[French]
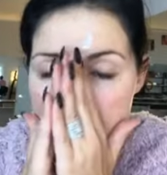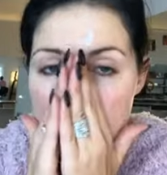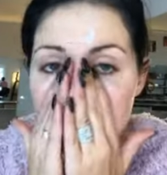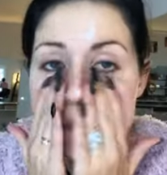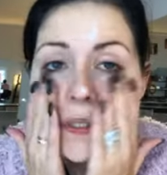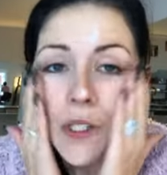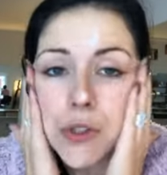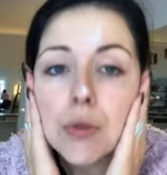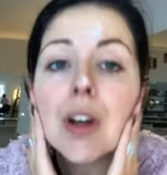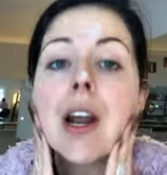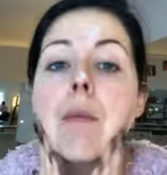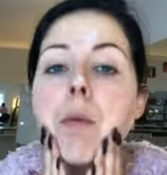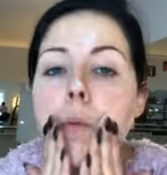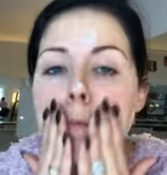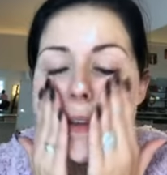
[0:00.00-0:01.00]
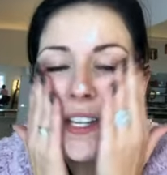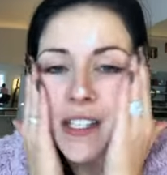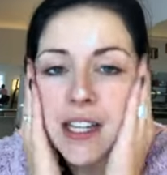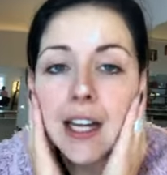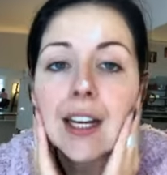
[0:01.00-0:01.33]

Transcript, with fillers: Donc, si tu as la peau mixte à